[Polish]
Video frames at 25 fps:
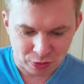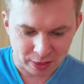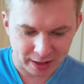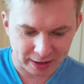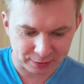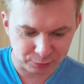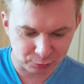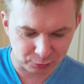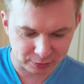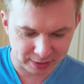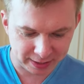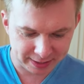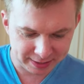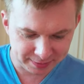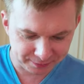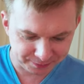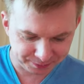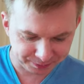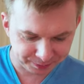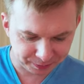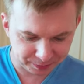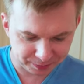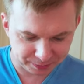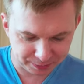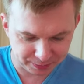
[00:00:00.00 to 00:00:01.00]
A tutaj
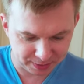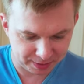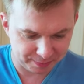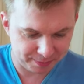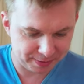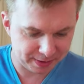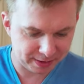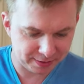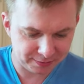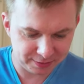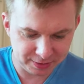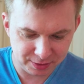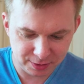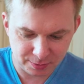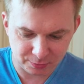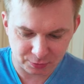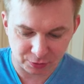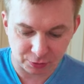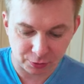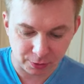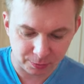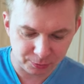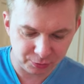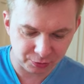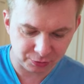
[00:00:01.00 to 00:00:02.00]
naprawdę
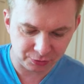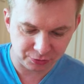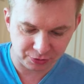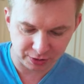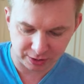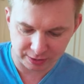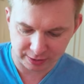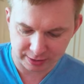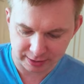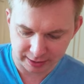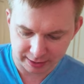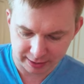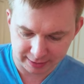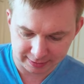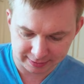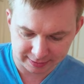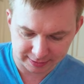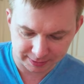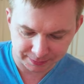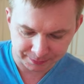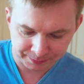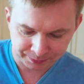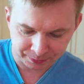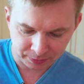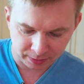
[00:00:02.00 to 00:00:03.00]
dobrze, dobrze ścięta jest.
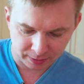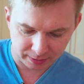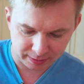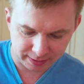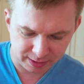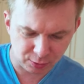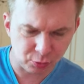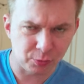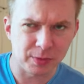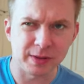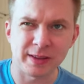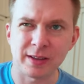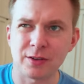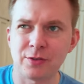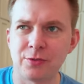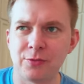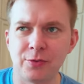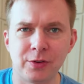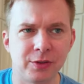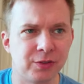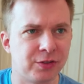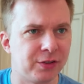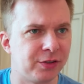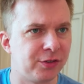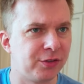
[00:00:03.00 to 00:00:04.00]
Ja lubię taką
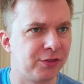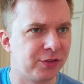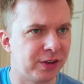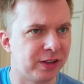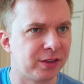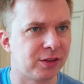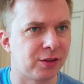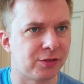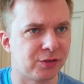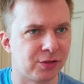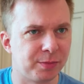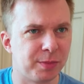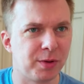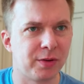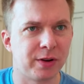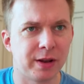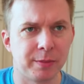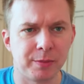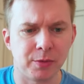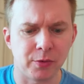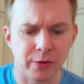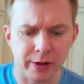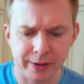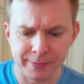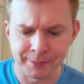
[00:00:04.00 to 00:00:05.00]
właśnie ściętą, żeby ona
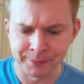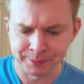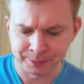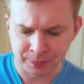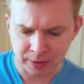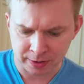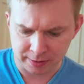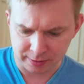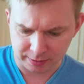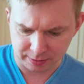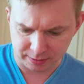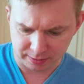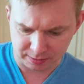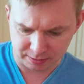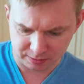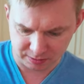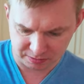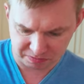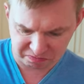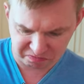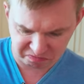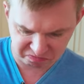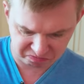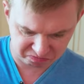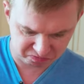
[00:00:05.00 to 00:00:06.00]
była.
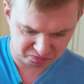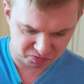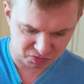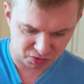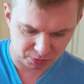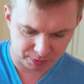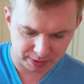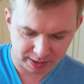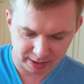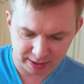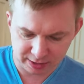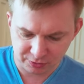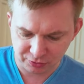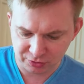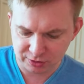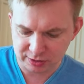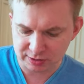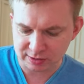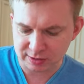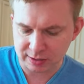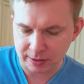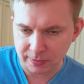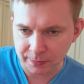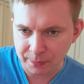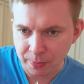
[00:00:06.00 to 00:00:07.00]
Yy, dobra
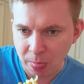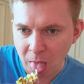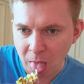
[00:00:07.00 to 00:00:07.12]
jajecznica.